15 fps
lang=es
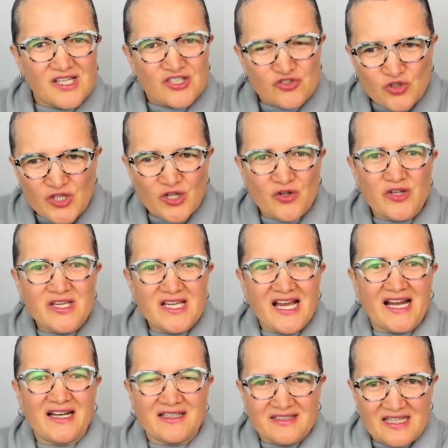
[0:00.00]
Yo quiero
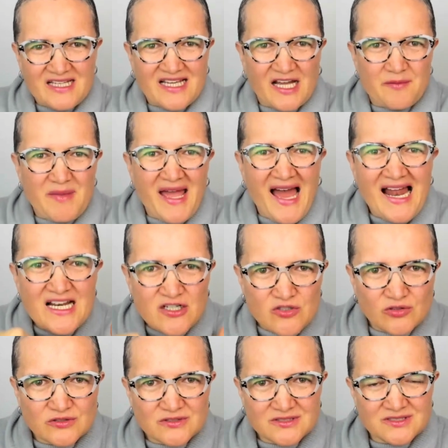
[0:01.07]
dedicarme a
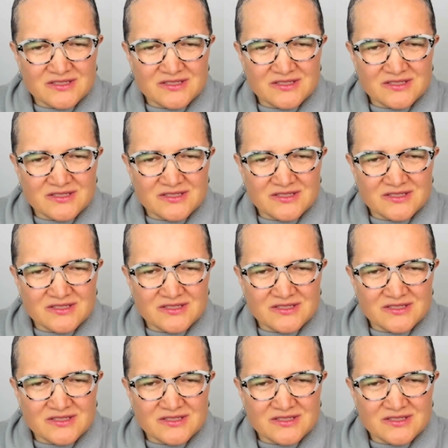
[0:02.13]
algo